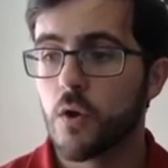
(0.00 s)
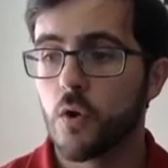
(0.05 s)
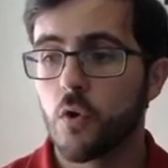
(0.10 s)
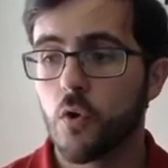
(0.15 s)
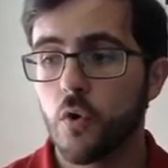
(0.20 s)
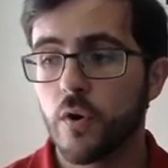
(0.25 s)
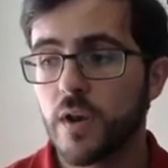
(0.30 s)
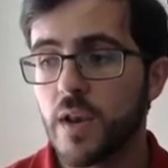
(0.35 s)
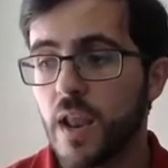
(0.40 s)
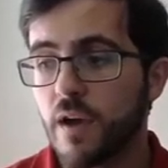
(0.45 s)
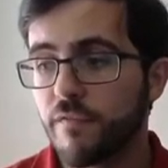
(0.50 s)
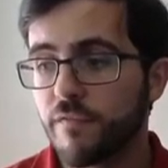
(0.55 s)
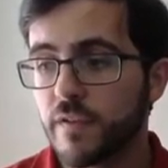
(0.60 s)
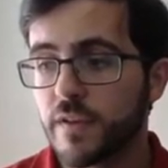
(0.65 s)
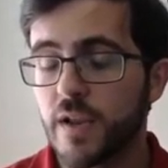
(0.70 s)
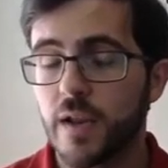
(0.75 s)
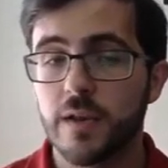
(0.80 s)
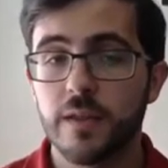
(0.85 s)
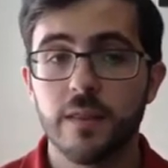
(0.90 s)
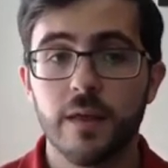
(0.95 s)
con la
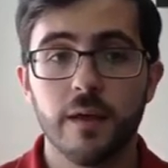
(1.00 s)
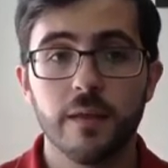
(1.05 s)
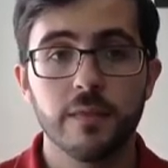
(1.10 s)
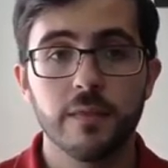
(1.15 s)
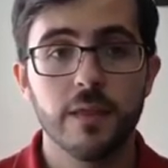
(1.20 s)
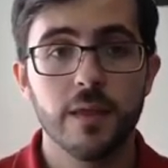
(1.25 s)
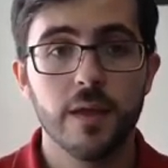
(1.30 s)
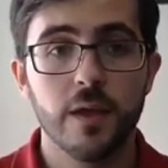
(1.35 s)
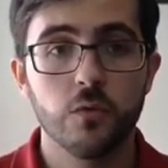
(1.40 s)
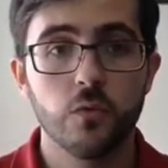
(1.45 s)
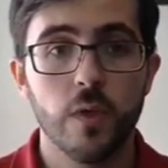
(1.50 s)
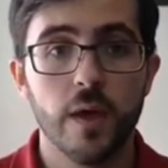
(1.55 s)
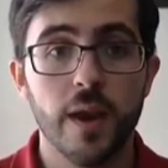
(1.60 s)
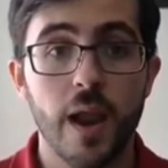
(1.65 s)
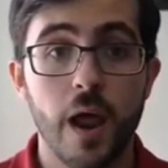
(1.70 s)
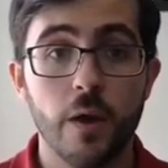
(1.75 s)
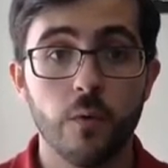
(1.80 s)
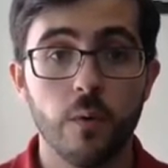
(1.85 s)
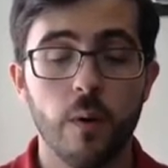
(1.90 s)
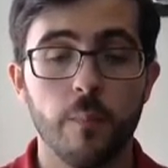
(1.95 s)
finalidad de
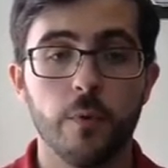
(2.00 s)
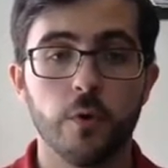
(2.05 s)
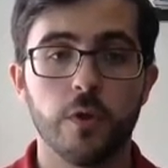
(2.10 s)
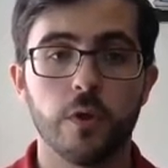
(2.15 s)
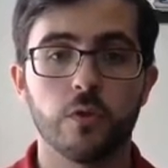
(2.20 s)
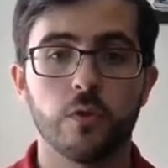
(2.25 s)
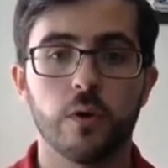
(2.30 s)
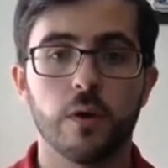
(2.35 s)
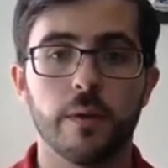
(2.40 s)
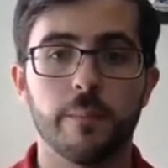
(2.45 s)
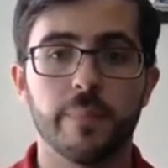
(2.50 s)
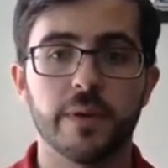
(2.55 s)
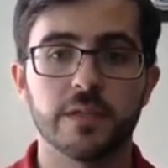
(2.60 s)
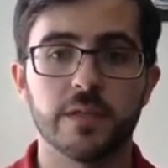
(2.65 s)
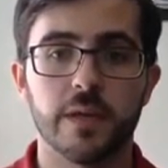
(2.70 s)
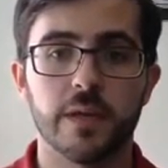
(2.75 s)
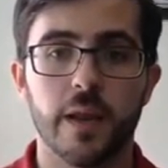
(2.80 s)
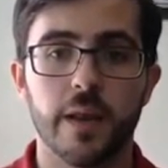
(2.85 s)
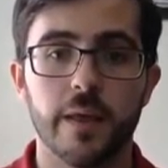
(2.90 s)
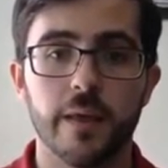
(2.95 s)
ayudar a nuevos proyectos
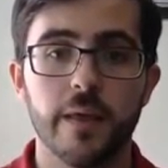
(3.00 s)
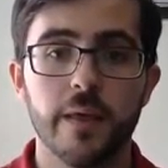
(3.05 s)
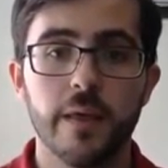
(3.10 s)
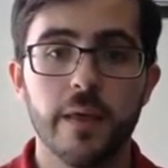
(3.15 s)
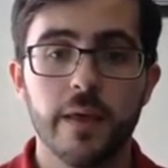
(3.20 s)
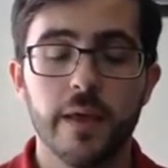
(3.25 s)
empresariales.